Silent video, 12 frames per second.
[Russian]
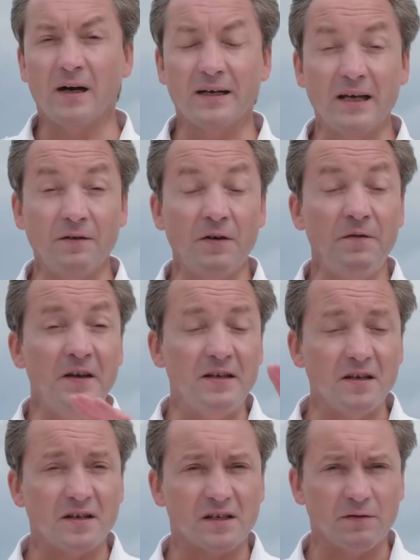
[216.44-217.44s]
Когда вы
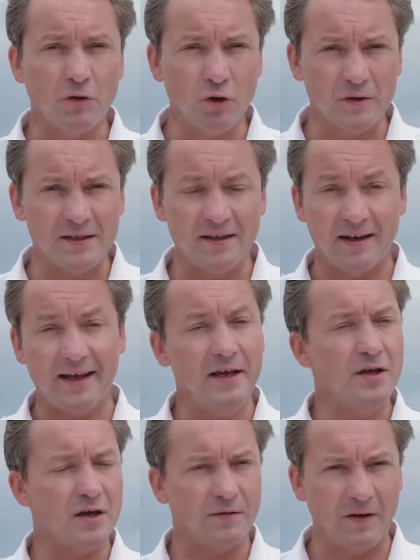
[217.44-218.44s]
видите свою цель
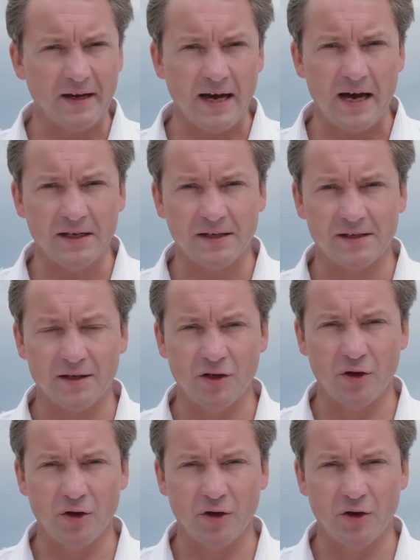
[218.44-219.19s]
и не отвлекаетесь от